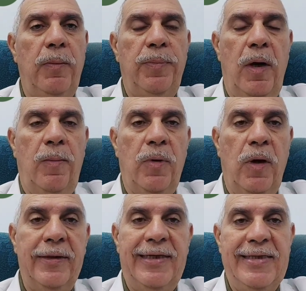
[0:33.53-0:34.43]

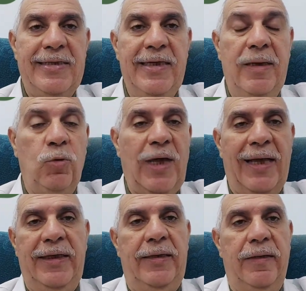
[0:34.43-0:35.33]
بامراض جنسيه
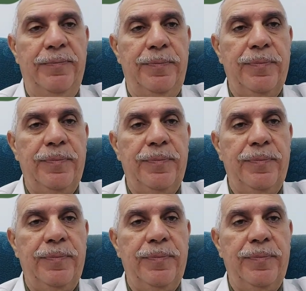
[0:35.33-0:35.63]
متعدده